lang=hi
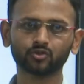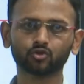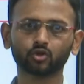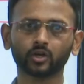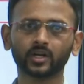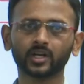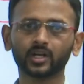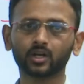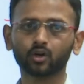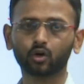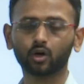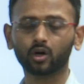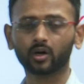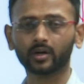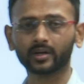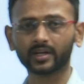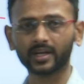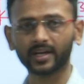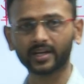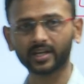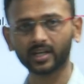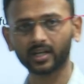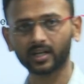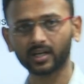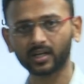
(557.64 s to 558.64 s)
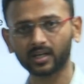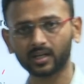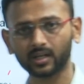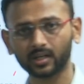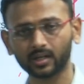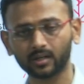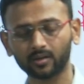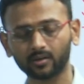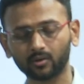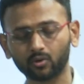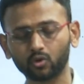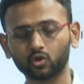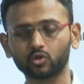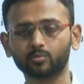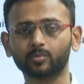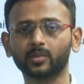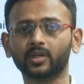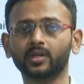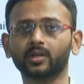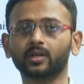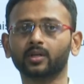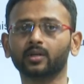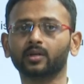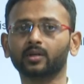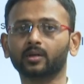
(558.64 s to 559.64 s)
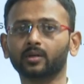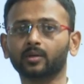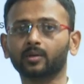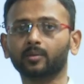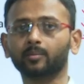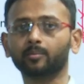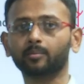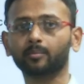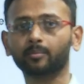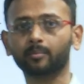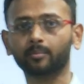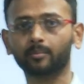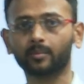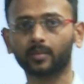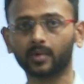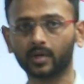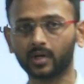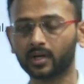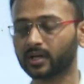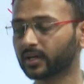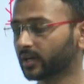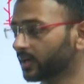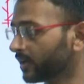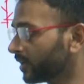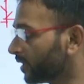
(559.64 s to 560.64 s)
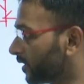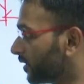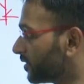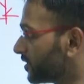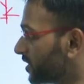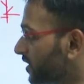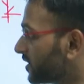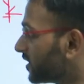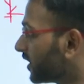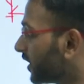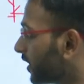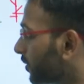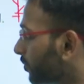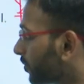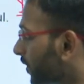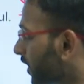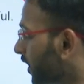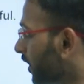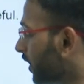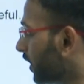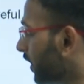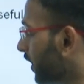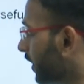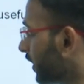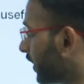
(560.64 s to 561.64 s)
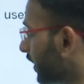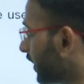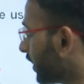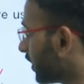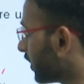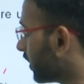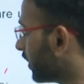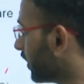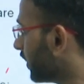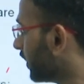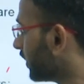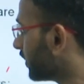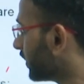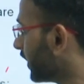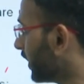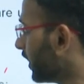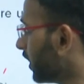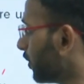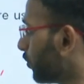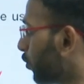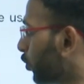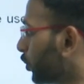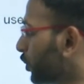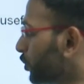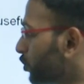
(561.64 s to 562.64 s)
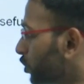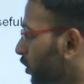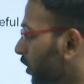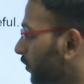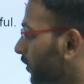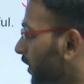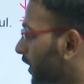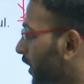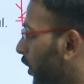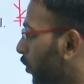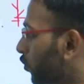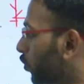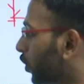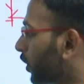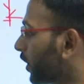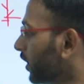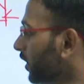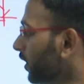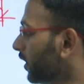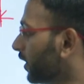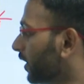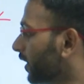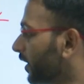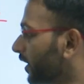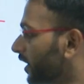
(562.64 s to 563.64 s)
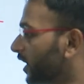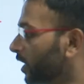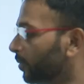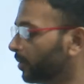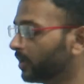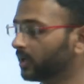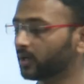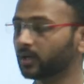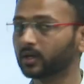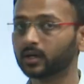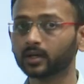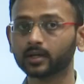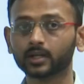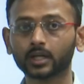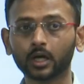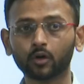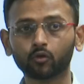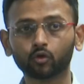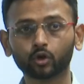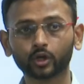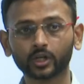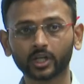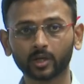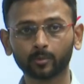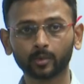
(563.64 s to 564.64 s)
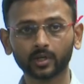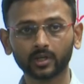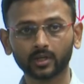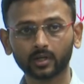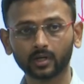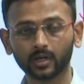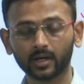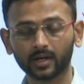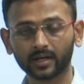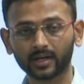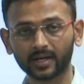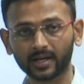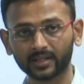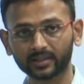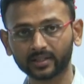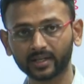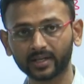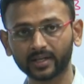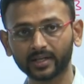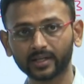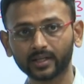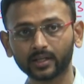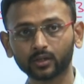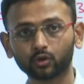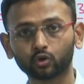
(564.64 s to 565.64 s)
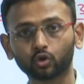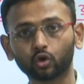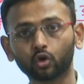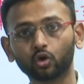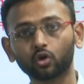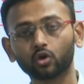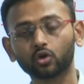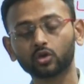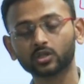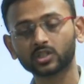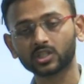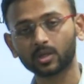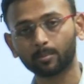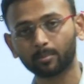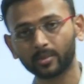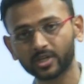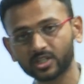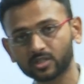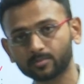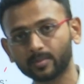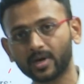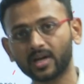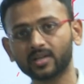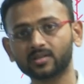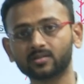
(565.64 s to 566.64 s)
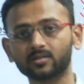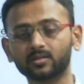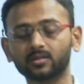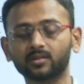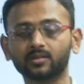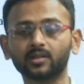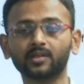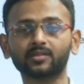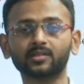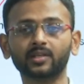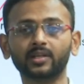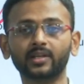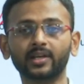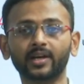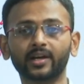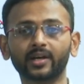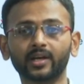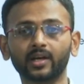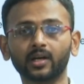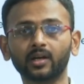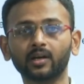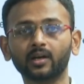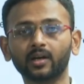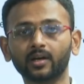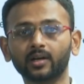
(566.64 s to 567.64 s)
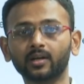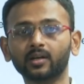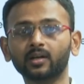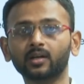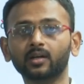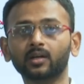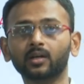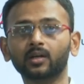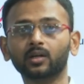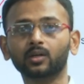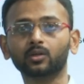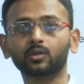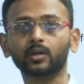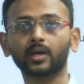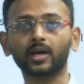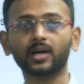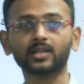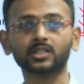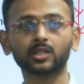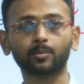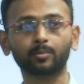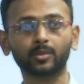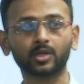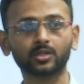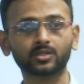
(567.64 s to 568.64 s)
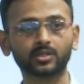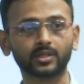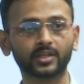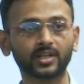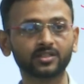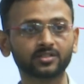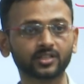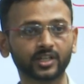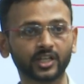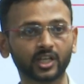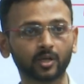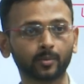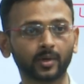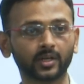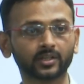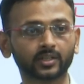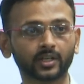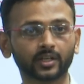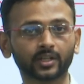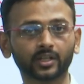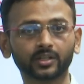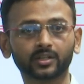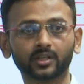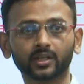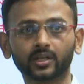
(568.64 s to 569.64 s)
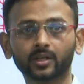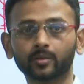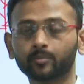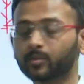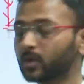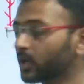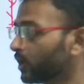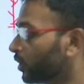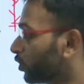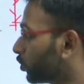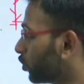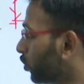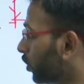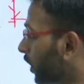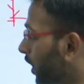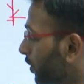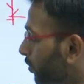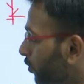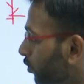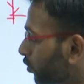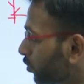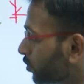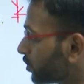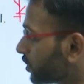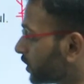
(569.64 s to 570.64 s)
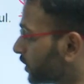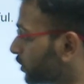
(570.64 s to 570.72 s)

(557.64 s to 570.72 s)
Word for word: है सॉयल और क्या क्या उसमें अलग अलग चीज़ें हैं ठीक देन पोजिशन ऑफ द ग्राउंड वाटर टेबल ग्राउंड वाटर टेबल अगर आता है तो सम्मर्स मास जैसे लिया गया है ना या सम्मर्स डेंसिटी की बात कर देते हैं तो हम उन